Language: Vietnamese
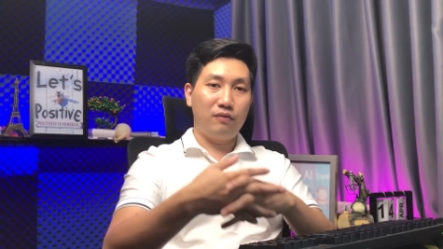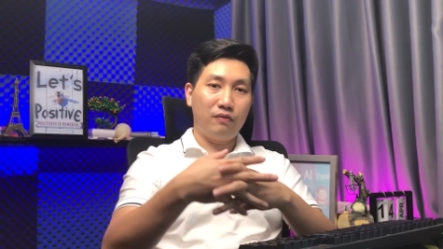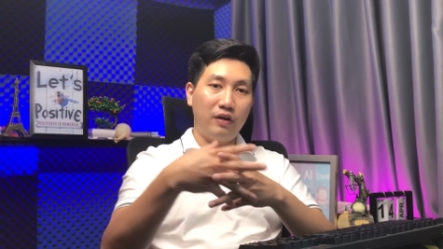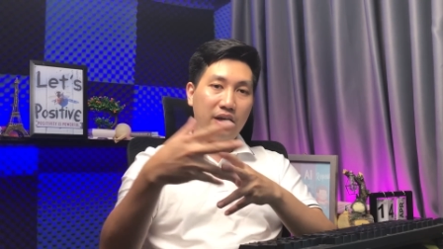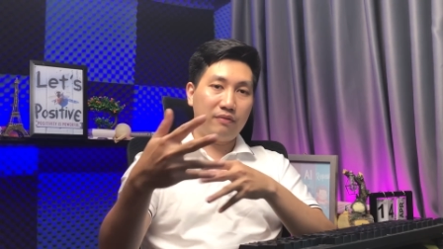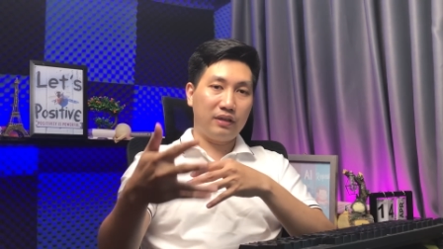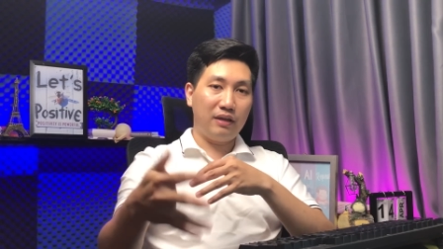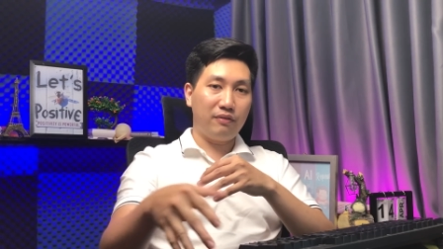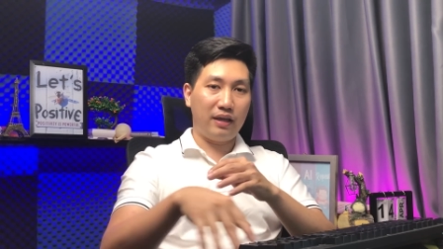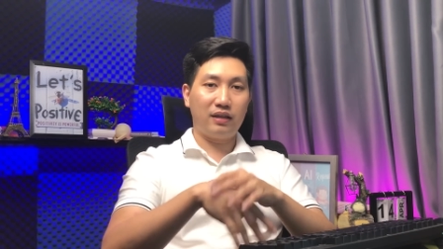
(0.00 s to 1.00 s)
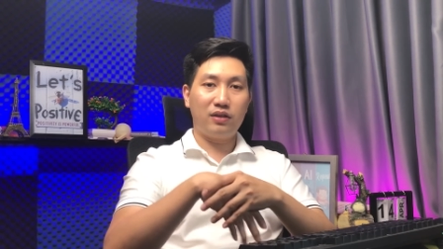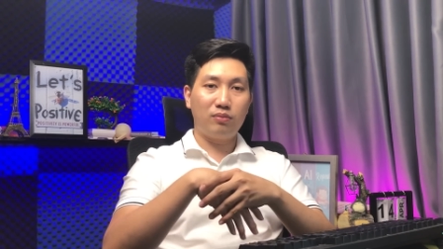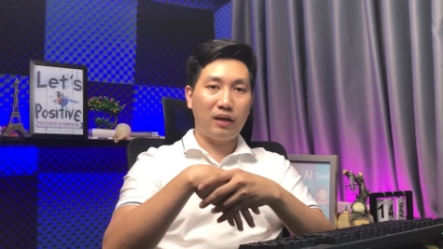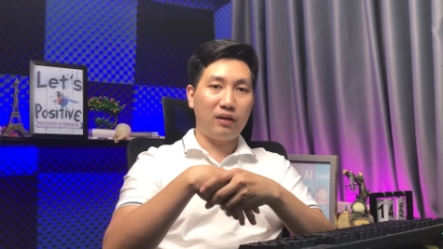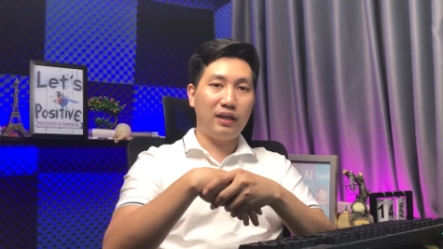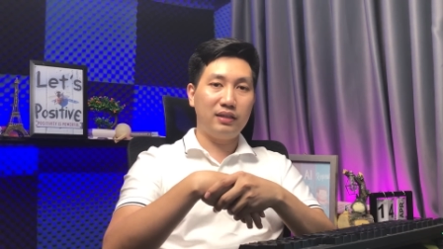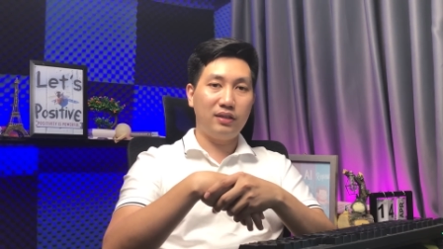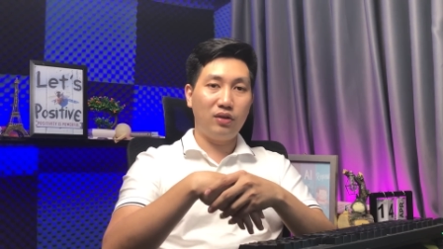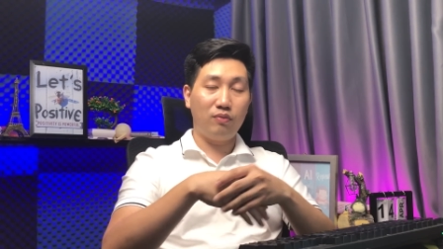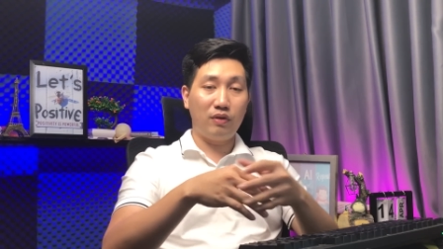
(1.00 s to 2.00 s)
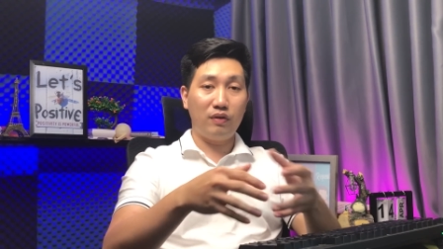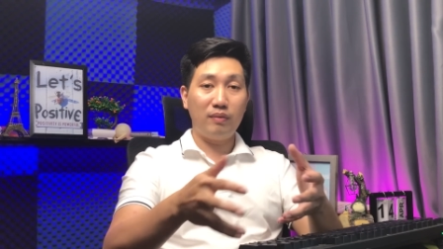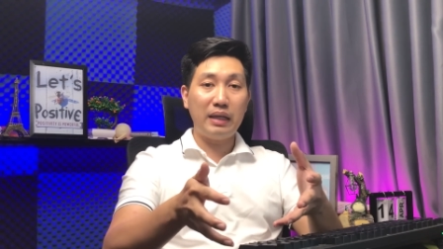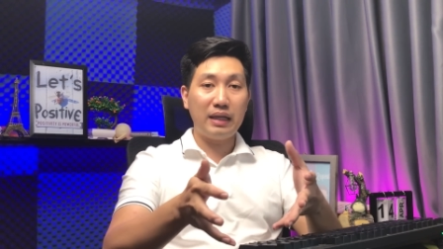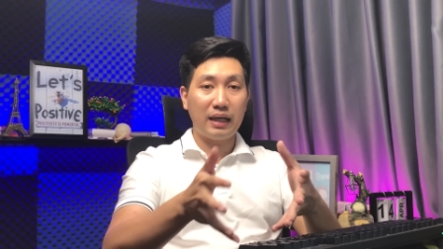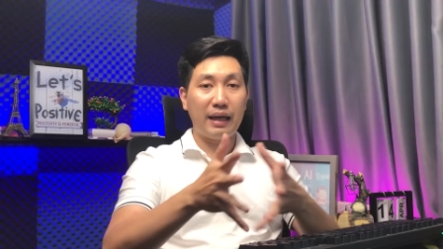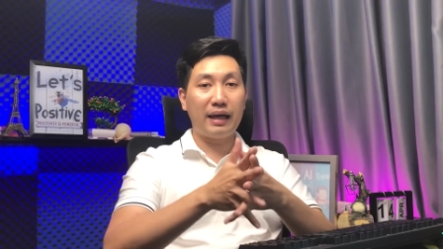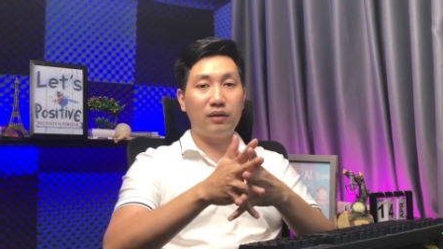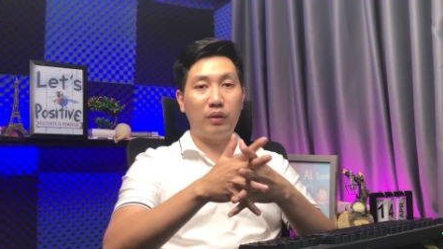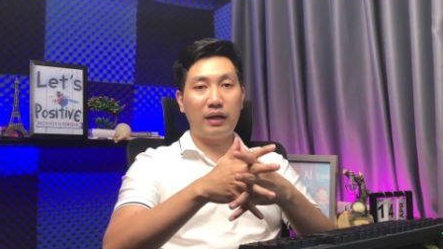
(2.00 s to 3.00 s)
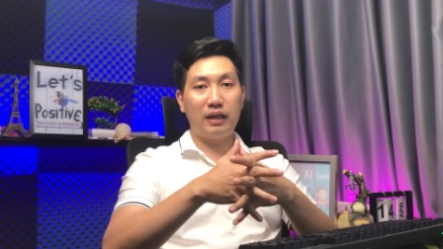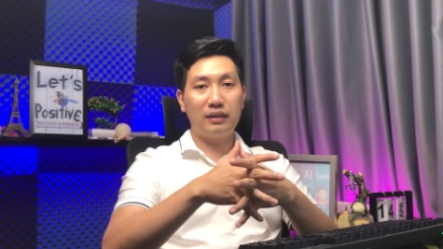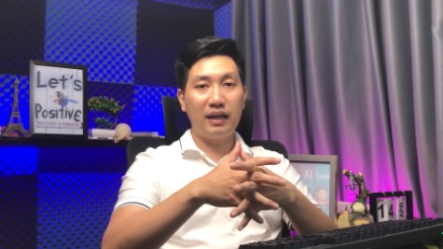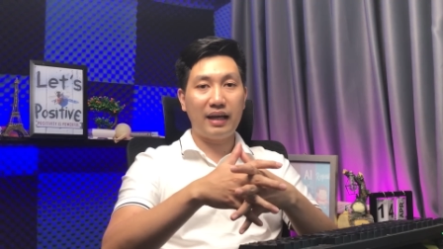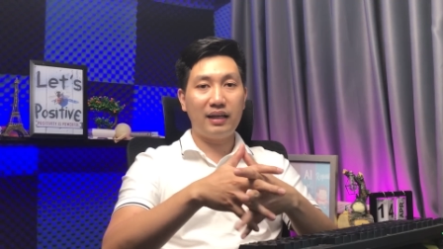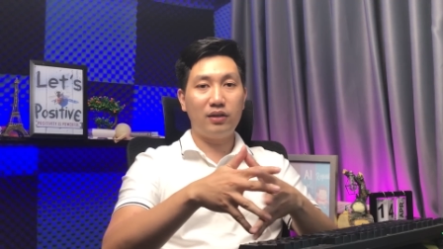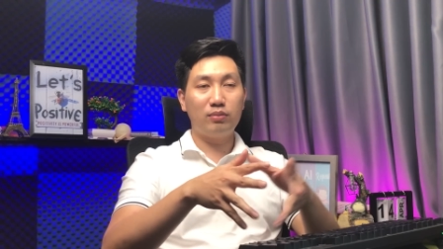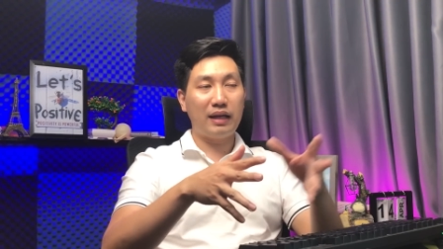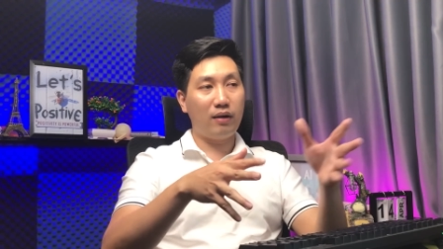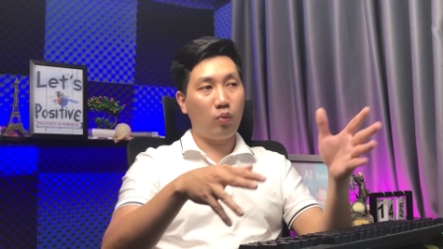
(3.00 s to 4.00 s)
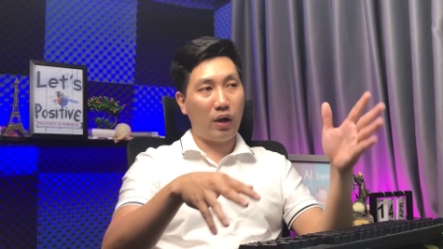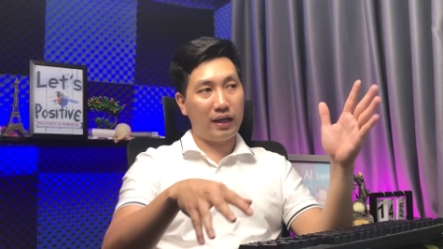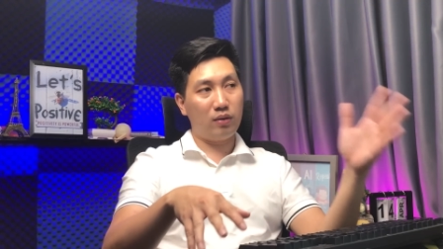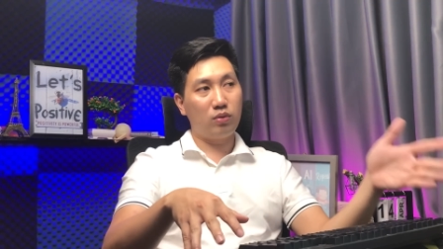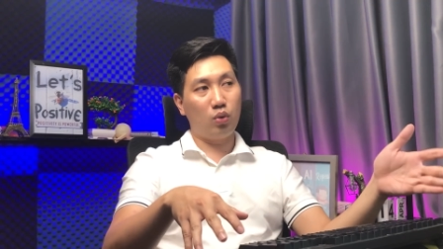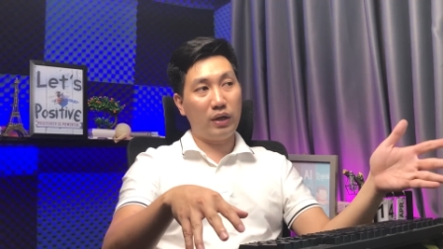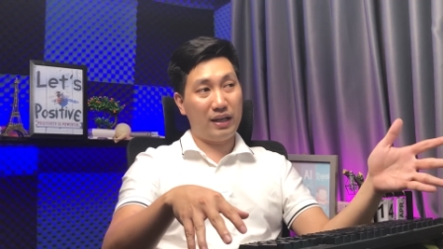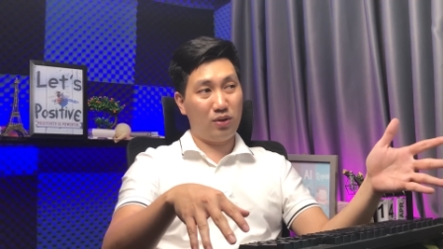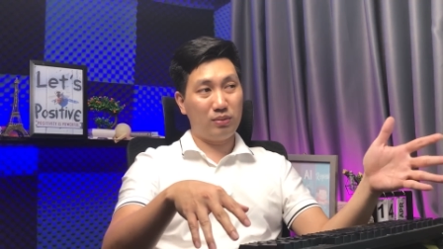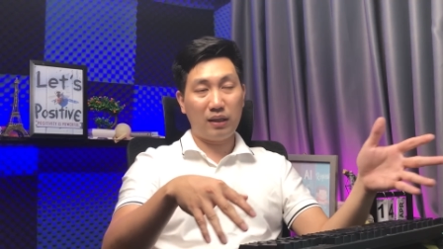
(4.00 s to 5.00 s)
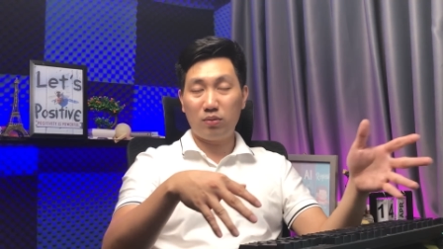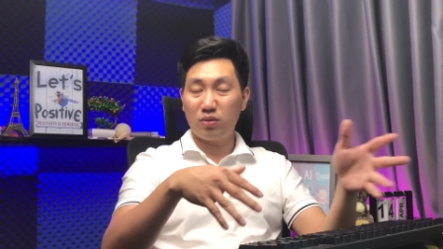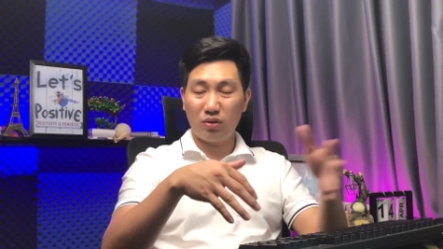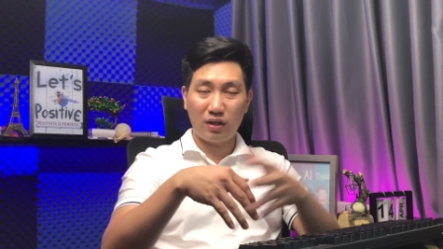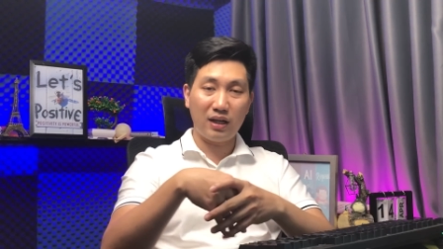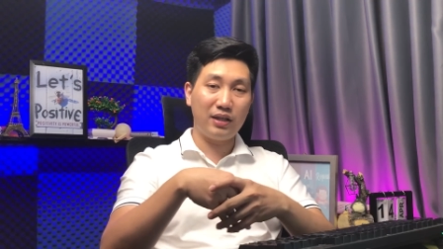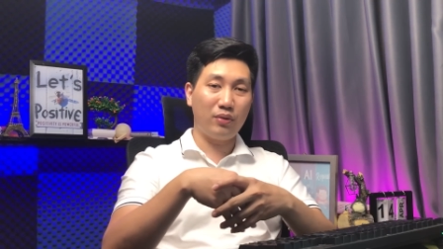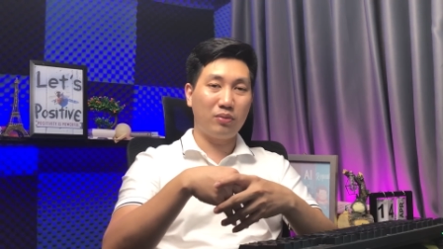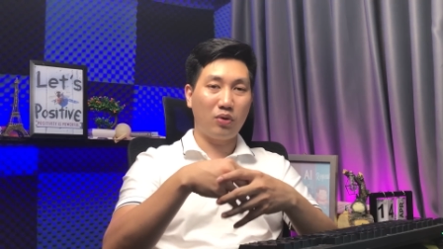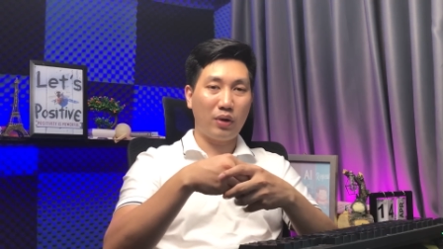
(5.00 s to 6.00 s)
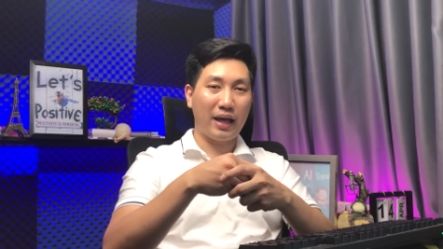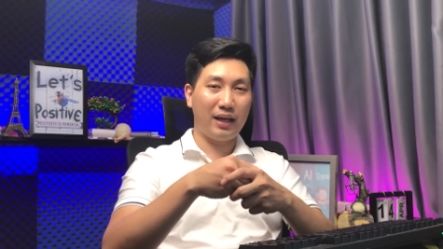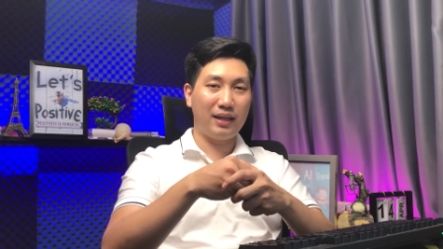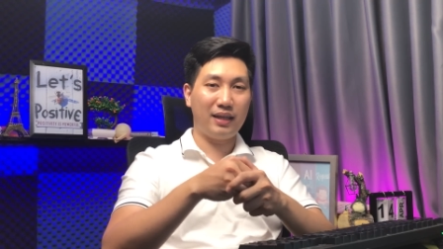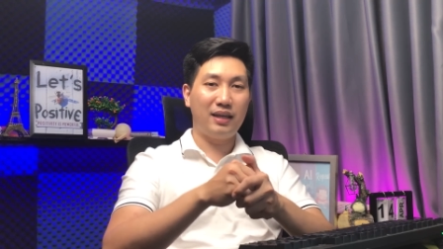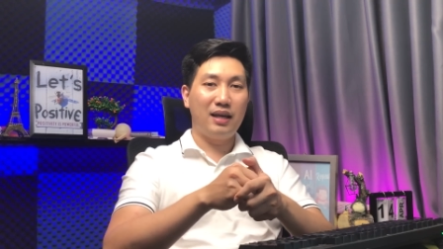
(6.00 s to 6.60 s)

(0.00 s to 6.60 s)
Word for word: riêng về tiếng Việt thì chúng ta có thể sử dụng về VB chẳng hạn hoặc là tiếng Anh thì chúng ta ngoài công cụ này chúng ta cũng còn rất là nhiều công cụ khác anh chị